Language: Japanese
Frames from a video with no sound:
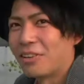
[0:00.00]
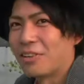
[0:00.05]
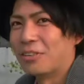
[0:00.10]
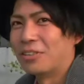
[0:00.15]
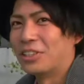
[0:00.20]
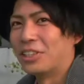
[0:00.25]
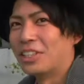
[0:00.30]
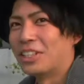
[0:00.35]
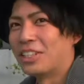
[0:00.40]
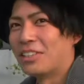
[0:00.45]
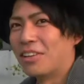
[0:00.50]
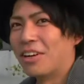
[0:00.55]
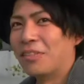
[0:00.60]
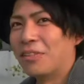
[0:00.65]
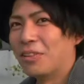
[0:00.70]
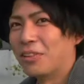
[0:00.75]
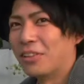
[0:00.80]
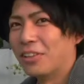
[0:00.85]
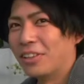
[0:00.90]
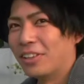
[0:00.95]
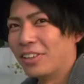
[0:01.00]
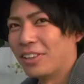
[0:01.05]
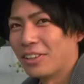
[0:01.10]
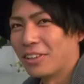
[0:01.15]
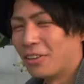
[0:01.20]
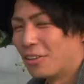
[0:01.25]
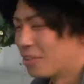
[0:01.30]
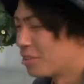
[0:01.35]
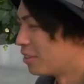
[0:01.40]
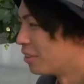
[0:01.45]
ここ実は僕
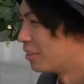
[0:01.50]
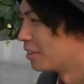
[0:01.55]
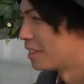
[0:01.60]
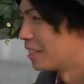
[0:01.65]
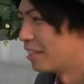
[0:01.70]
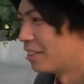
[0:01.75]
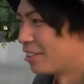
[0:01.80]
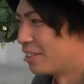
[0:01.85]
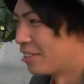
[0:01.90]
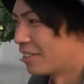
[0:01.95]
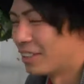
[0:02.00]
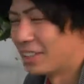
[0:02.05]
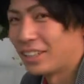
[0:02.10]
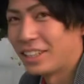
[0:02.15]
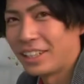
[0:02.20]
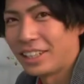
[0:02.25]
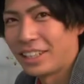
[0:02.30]
高校生の時に